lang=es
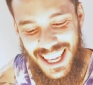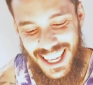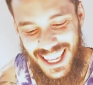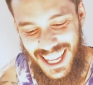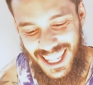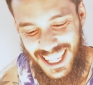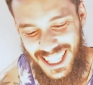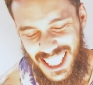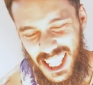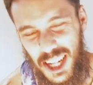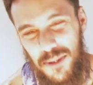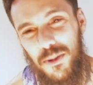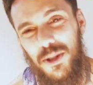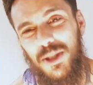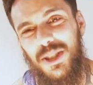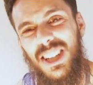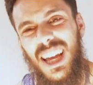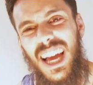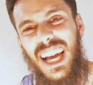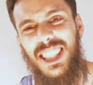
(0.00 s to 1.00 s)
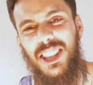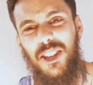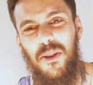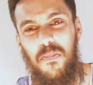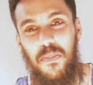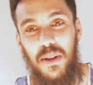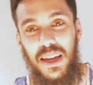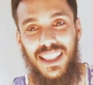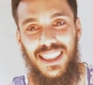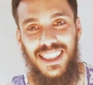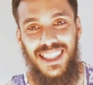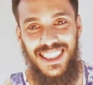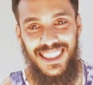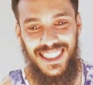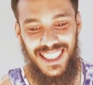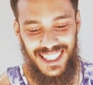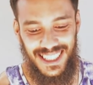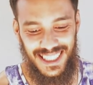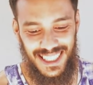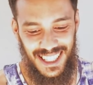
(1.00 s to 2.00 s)
Y aquí tenemos a tope de
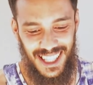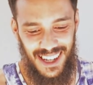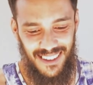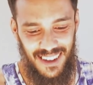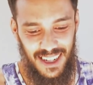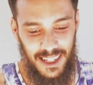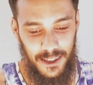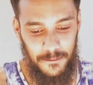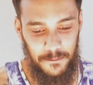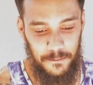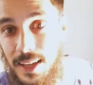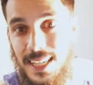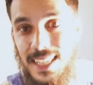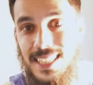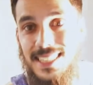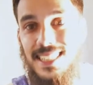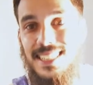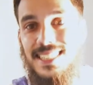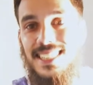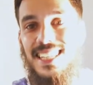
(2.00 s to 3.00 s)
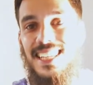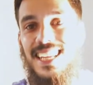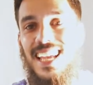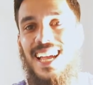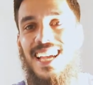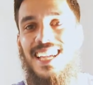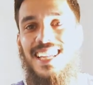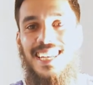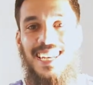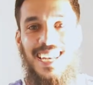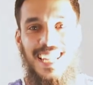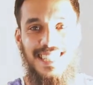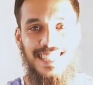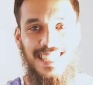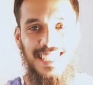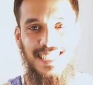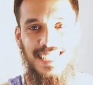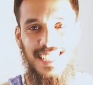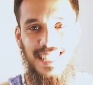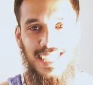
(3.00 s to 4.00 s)
intensidad, ¿vale? Vale, esta sería la
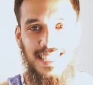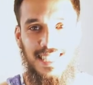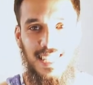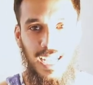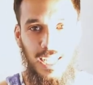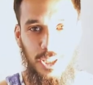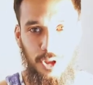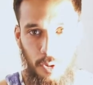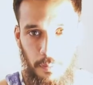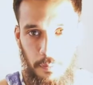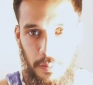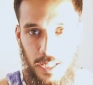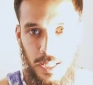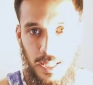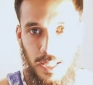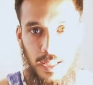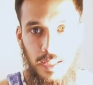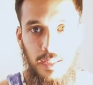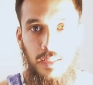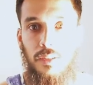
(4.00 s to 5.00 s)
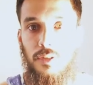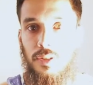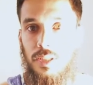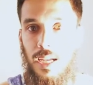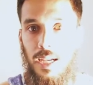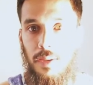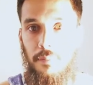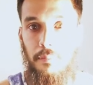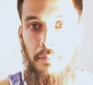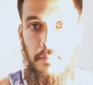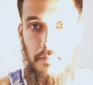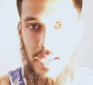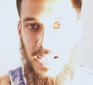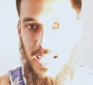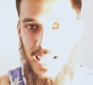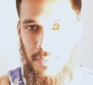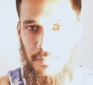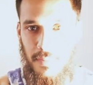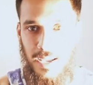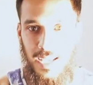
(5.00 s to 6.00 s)
intensidad a tope. O sea, me
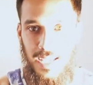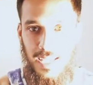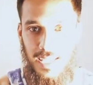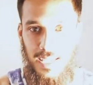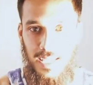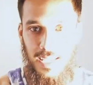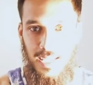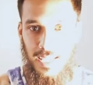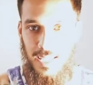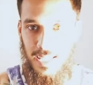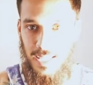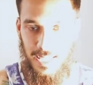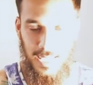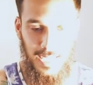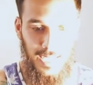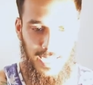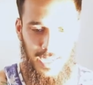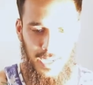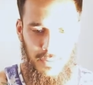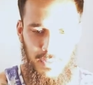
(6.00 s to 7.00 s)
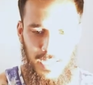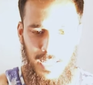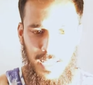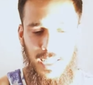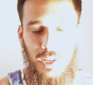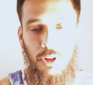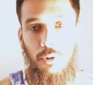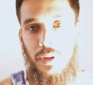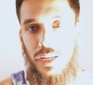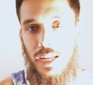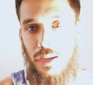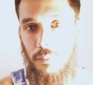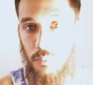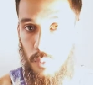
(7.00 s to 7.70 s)
quema eh, increíble, ilumina